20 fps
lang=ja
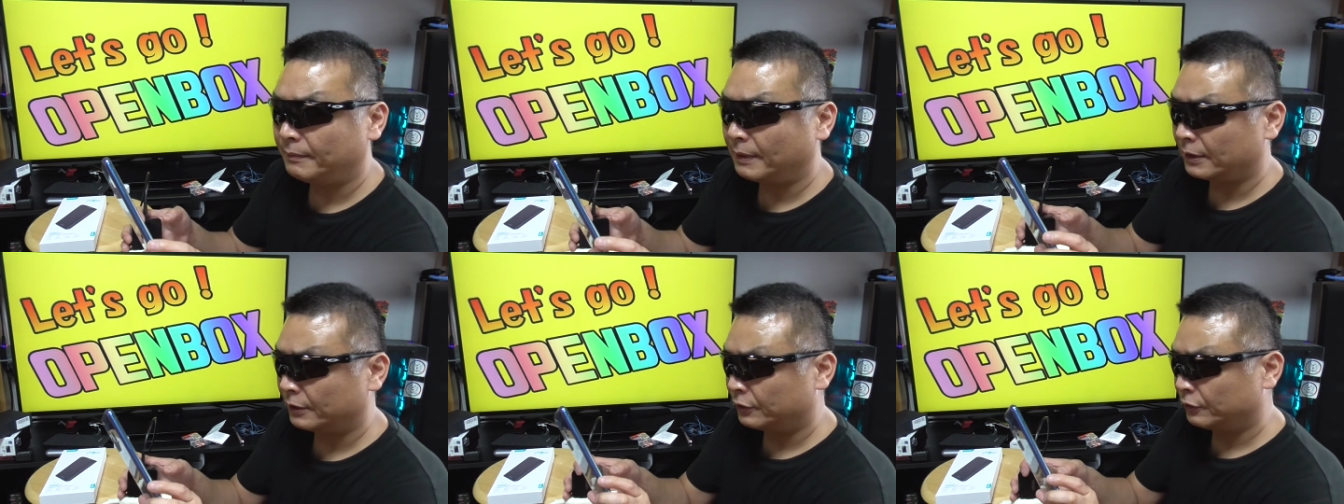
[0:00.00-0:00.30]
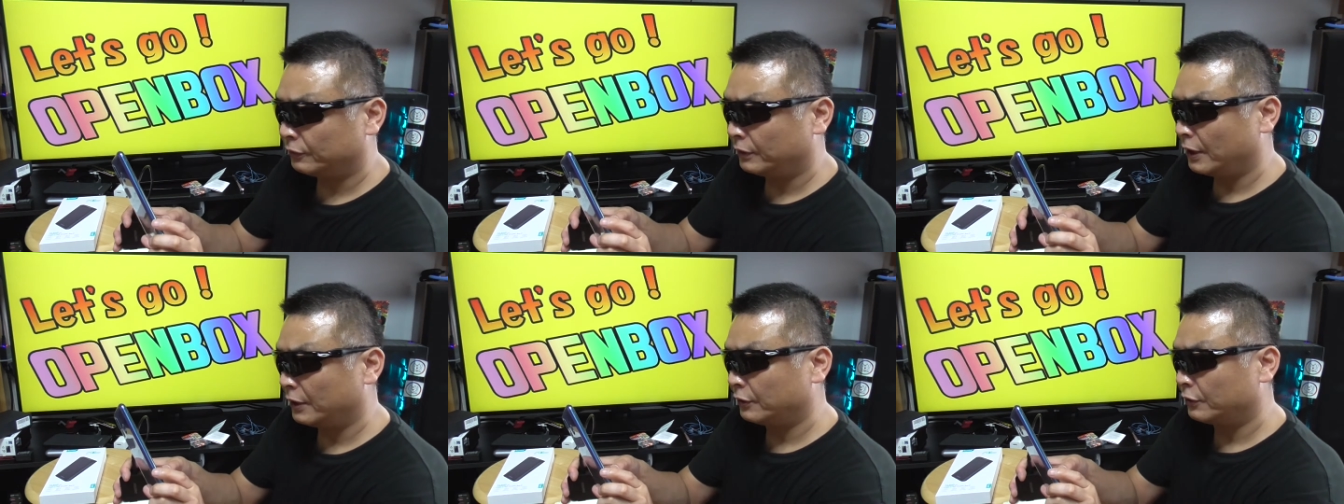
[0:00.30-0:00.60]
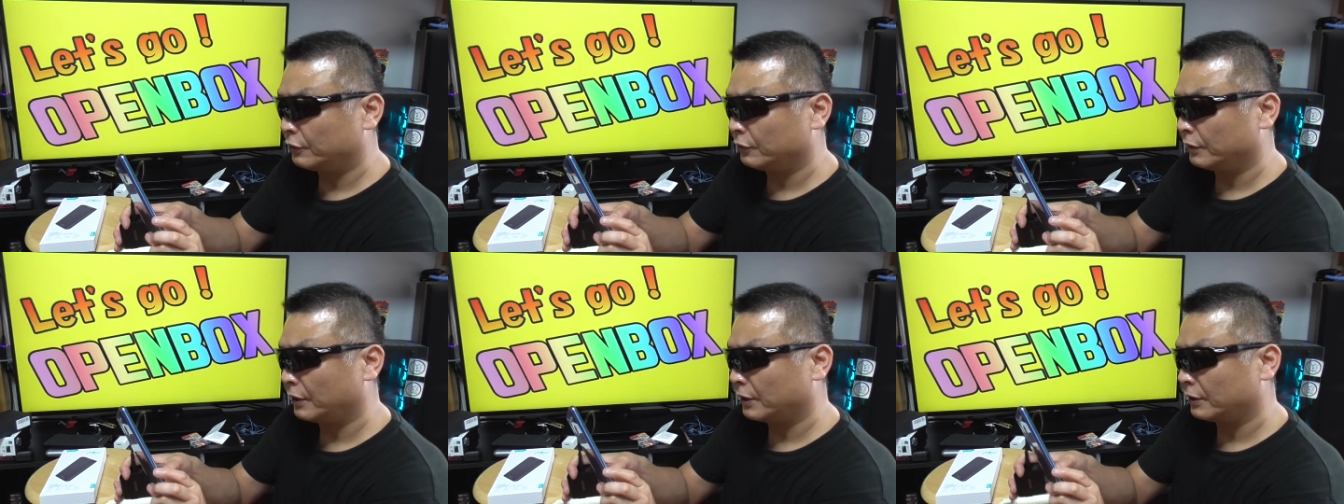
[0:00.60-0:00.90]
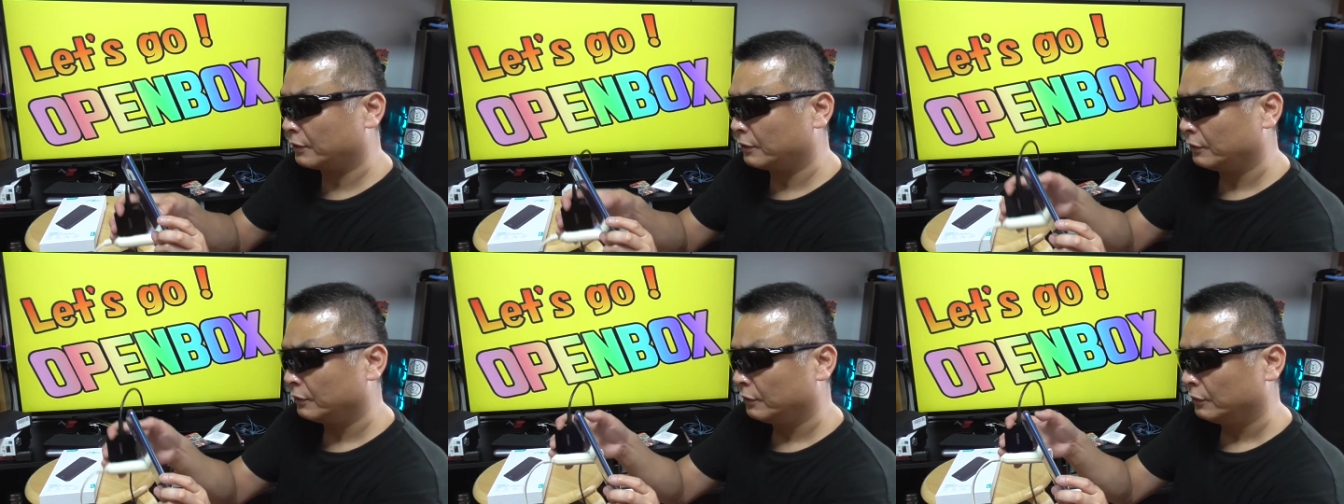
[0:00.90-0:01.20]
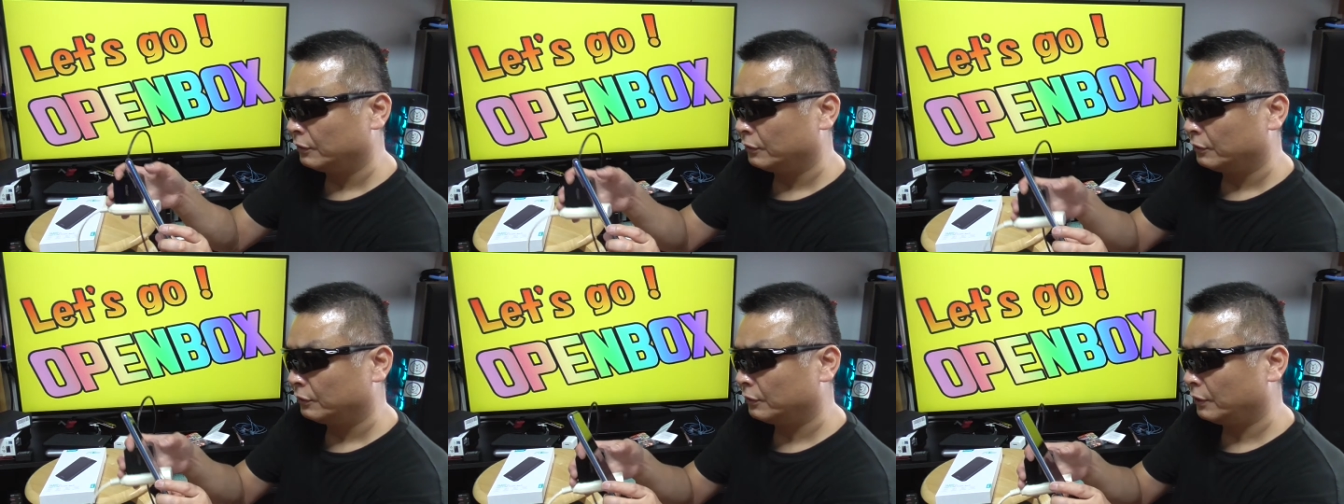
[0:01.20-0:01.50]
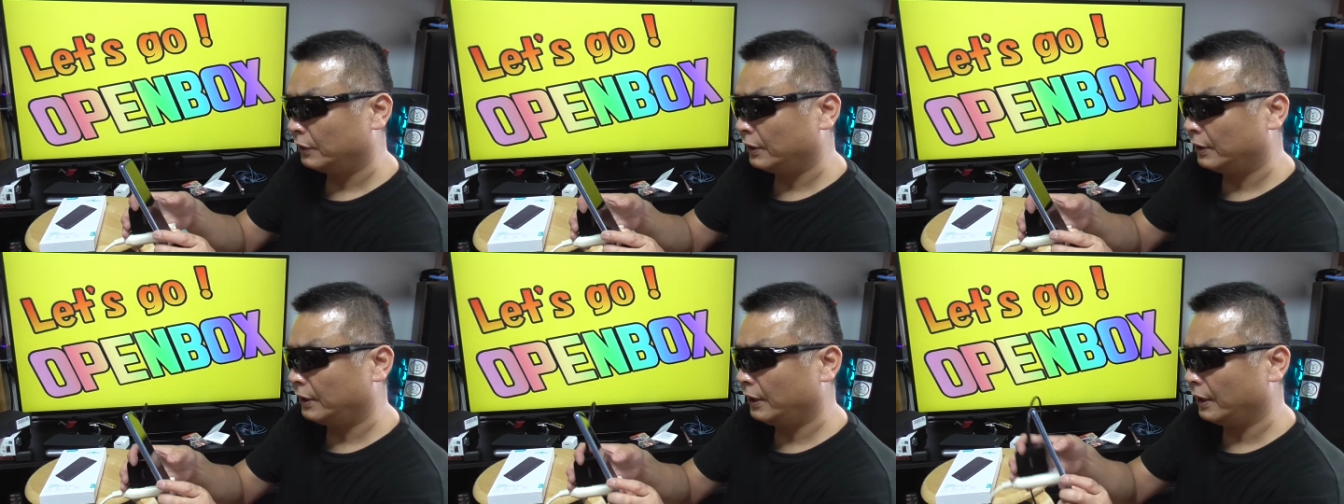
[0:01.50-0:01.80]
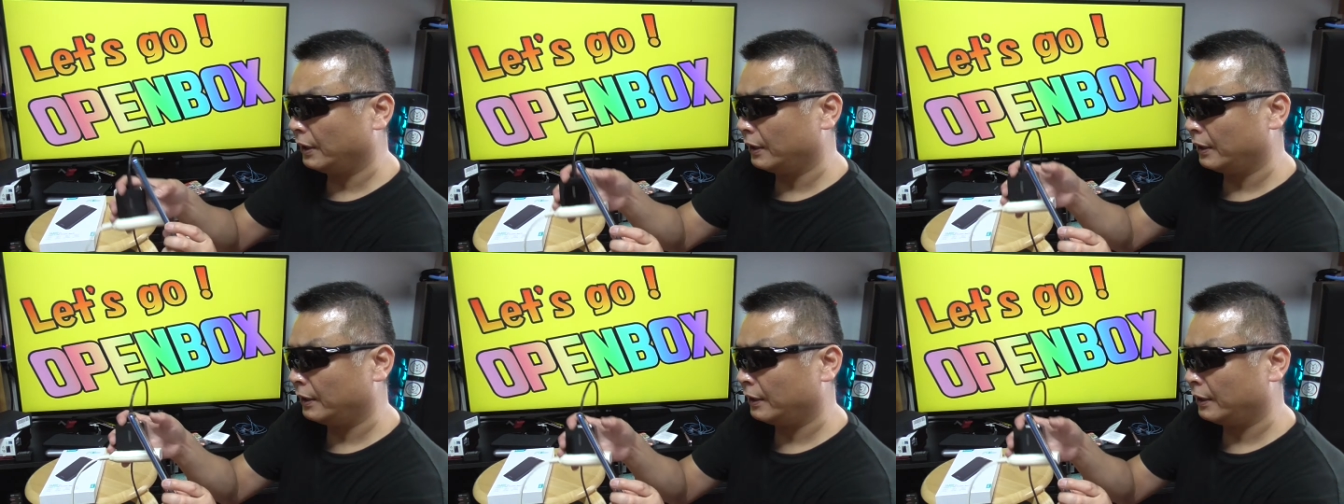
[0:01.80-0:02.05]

今充電中ですそれで、